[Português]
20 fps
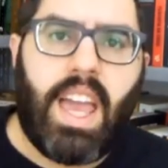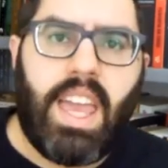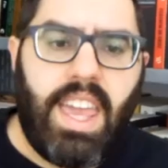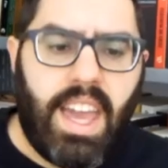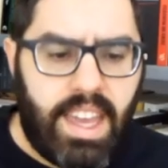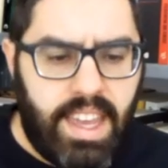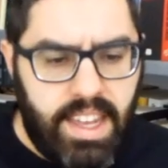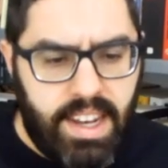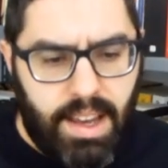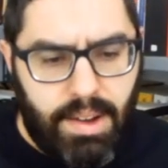E
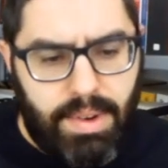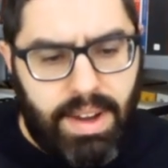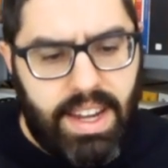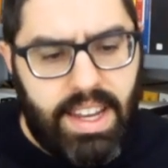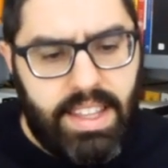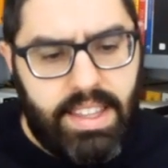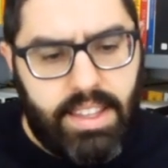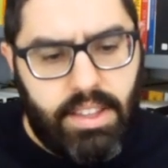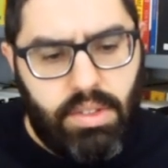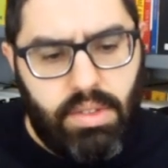aqui na
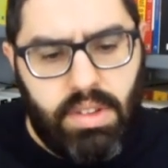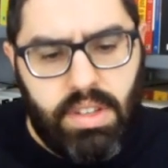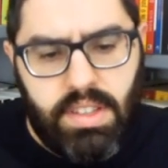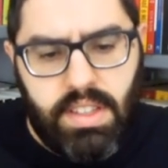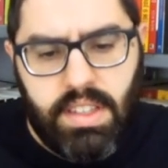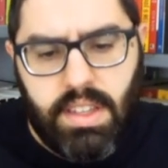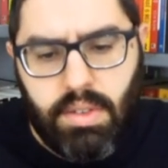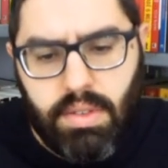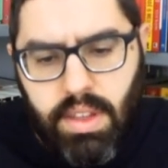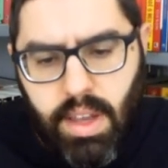
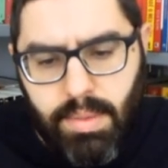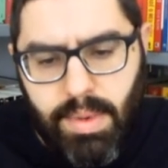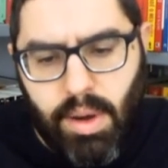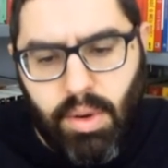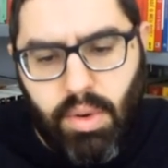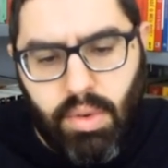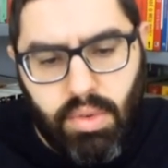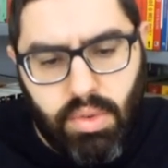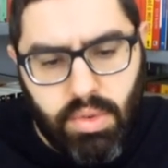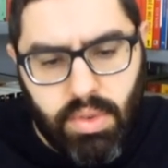42, então, tem
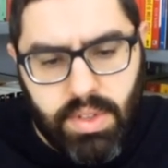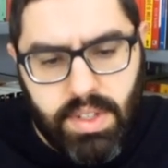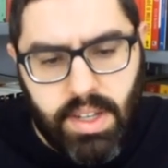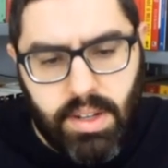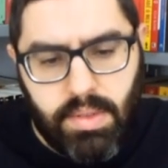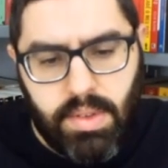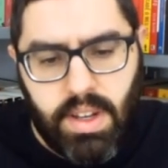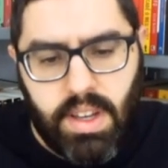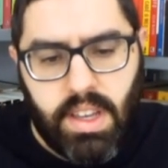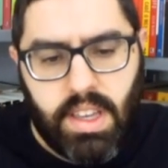uma
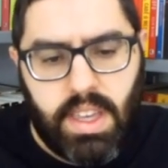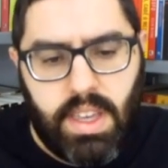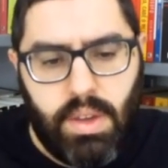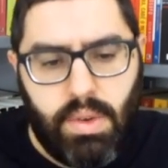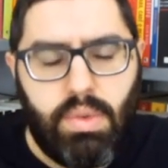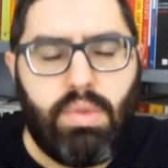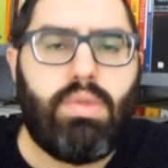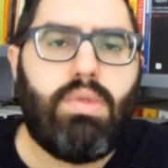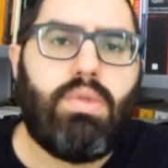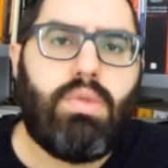conclusão
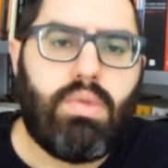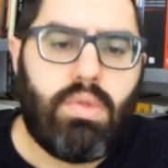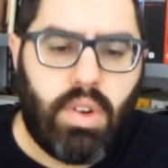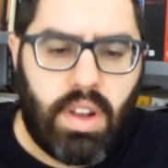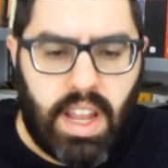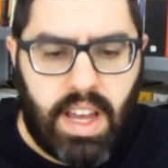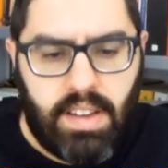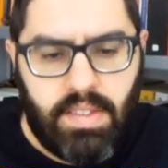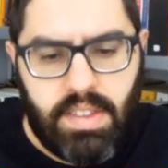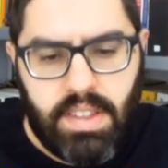que o, o
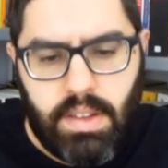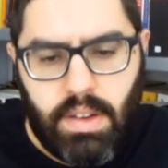Olavo,